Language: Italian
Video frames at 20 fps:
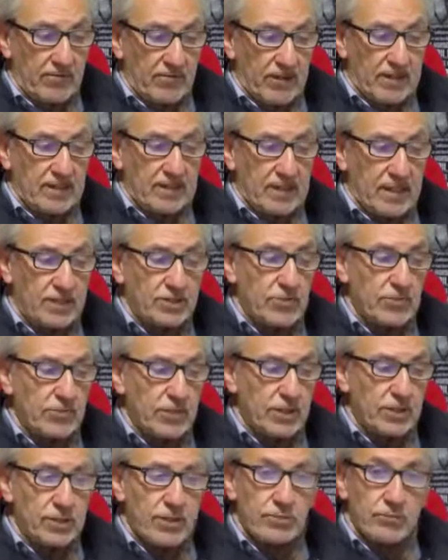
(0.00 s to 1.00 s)
fra Stati
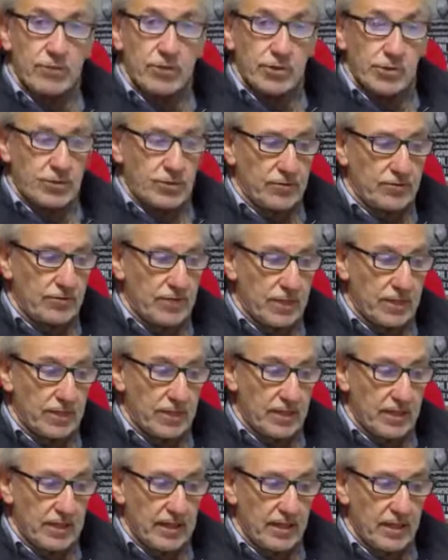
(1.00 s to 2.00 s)
Uniti e Unione
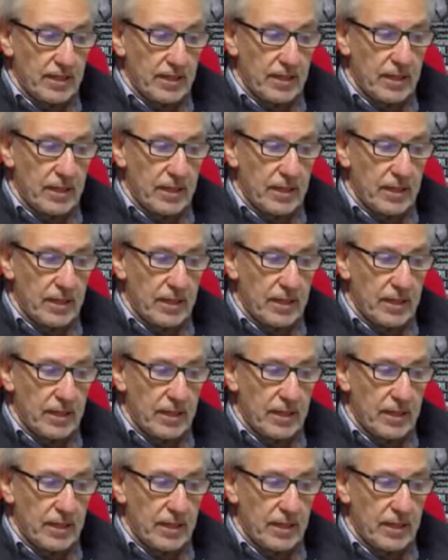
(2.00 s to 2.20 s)
Sovietica,